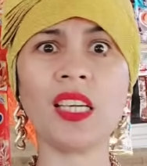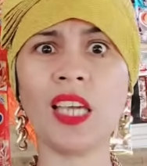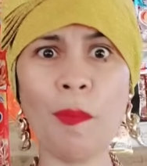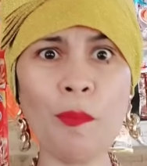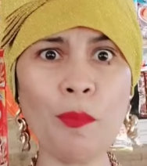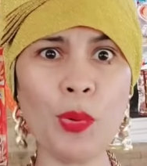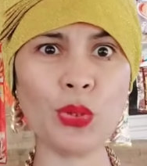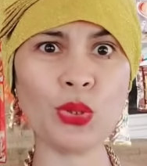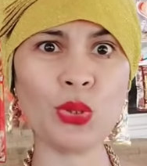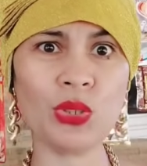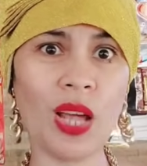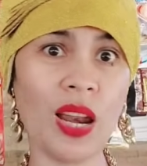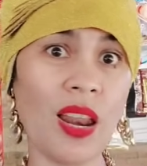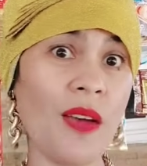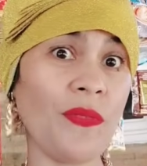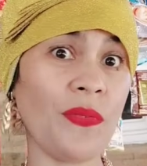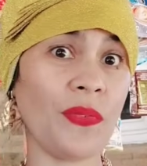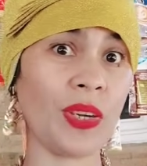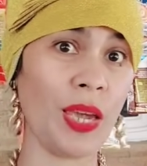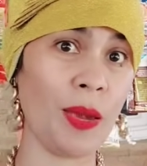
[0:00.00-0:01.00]
Kimbo to the
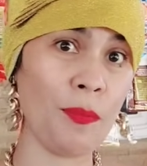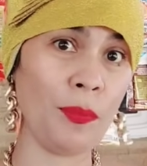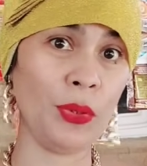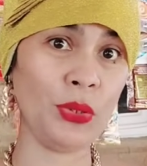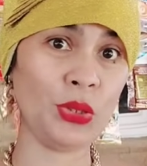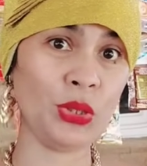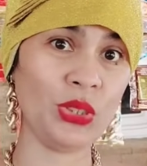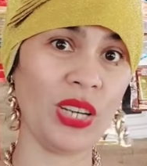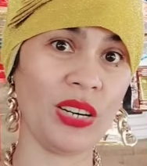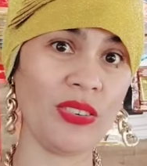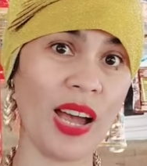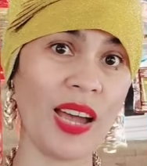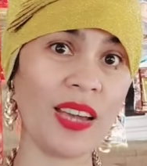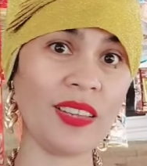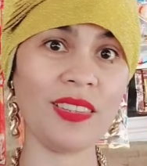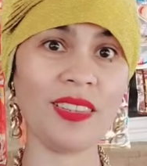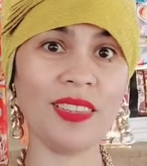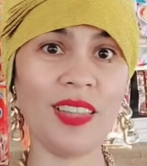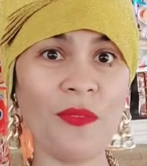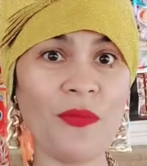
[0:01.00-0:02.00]
left, Kimbo to the
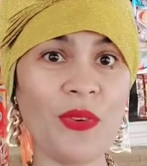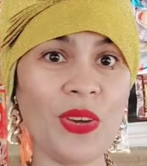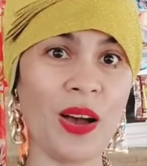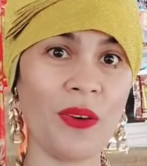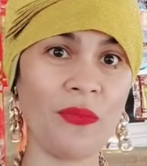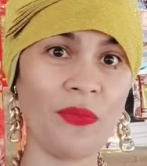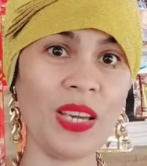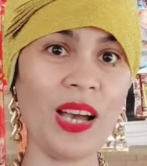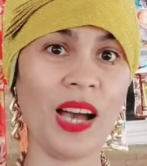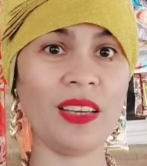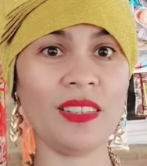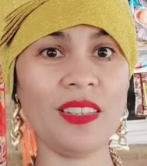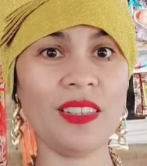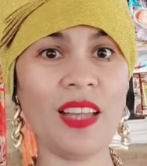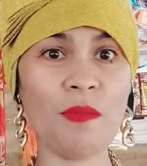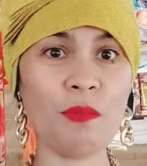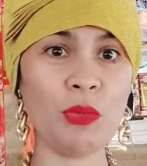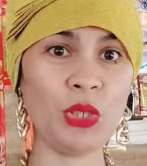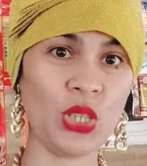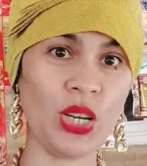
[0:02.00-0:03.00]
right, nabiga-biga,
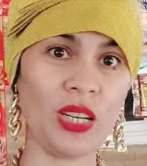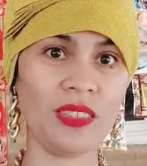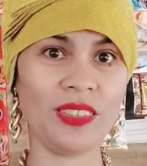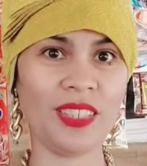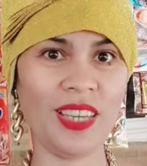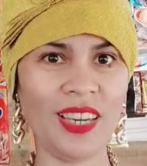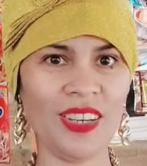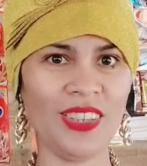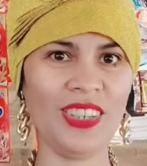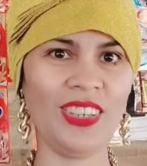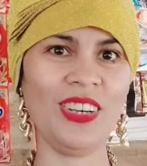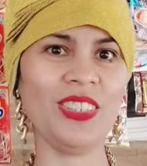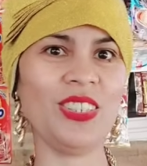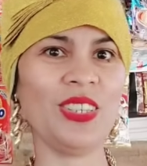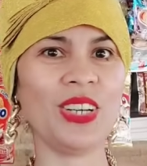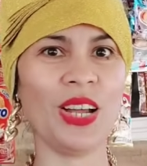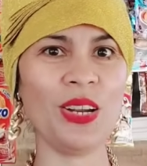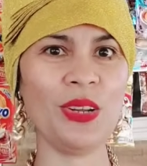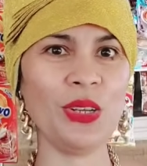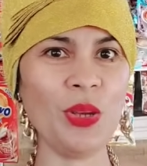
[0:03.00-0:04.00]
dahil Michelle D. Oh,
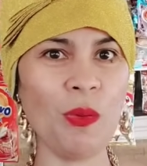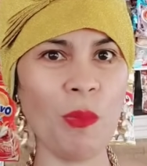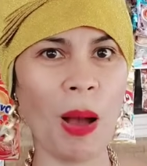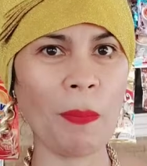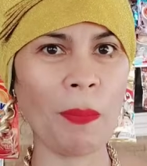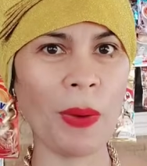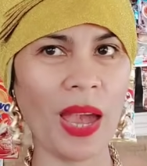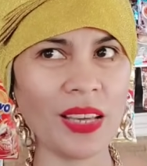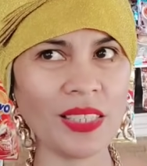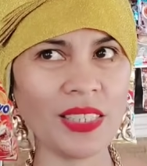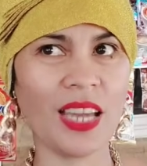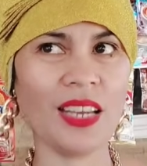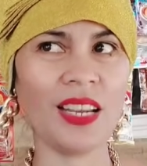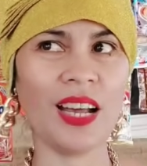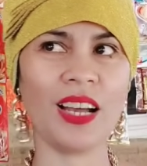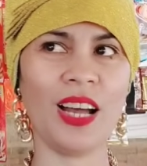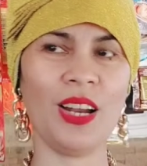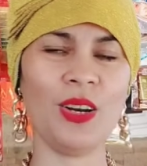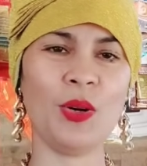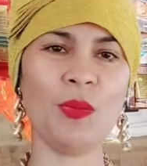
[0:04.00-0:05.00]
yung ganon yung mga pa-excite
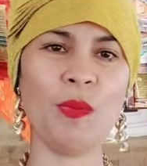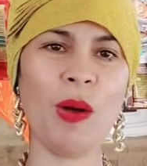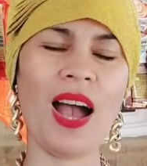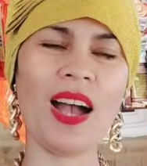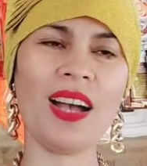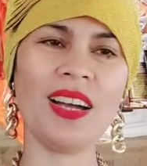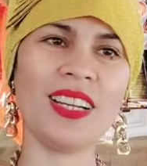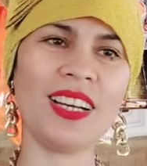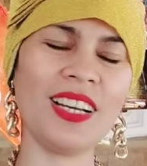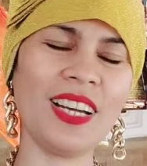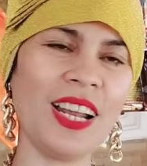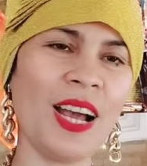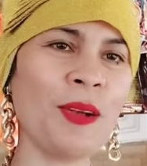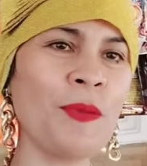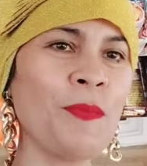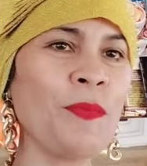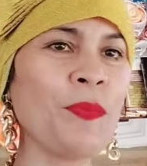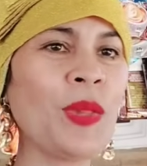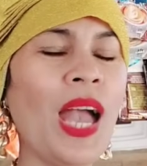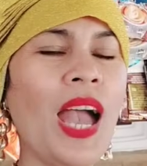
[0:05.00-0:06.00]
na galor mga
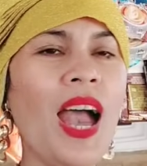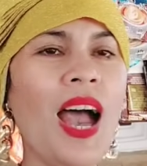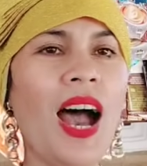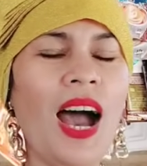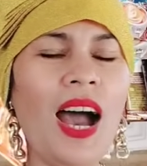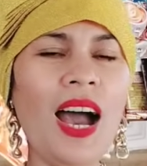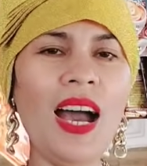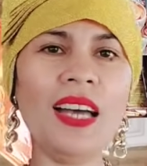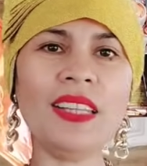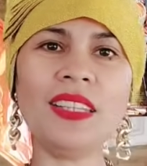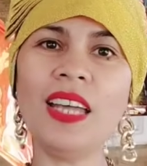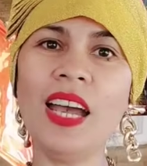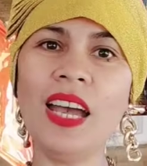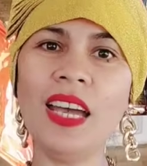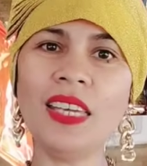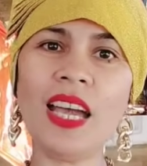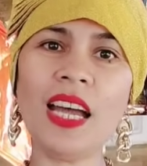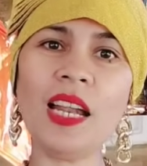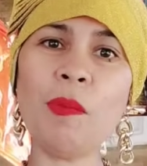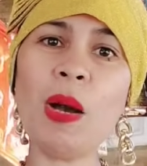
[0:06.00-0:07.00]
karag-karag. At
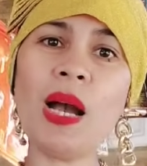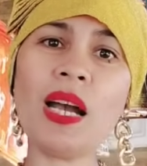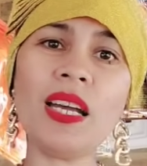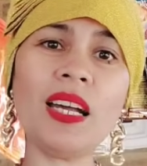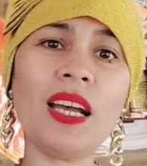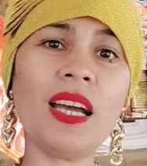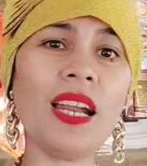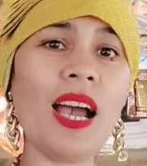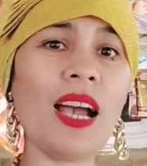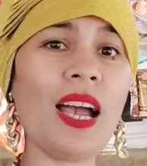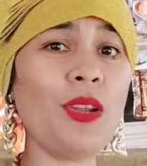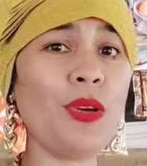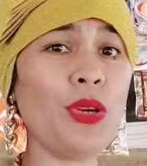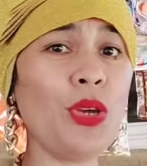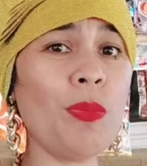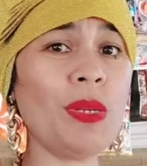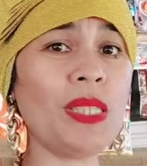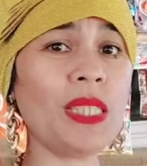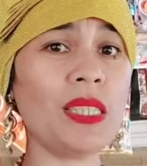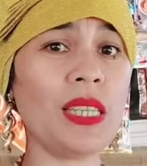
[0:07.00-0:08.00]
yan ang mga karag-karag, ano
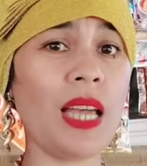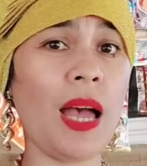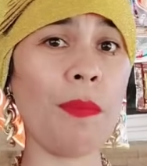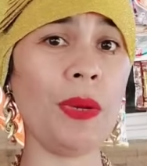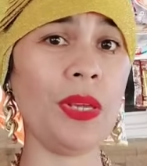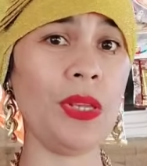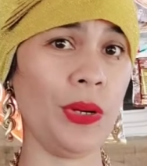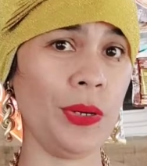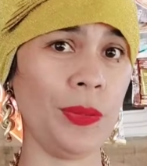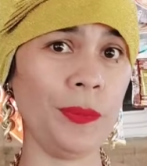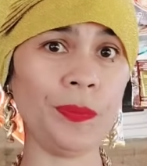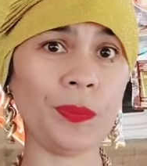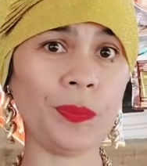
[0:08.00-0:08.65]
yung masasabi nyo?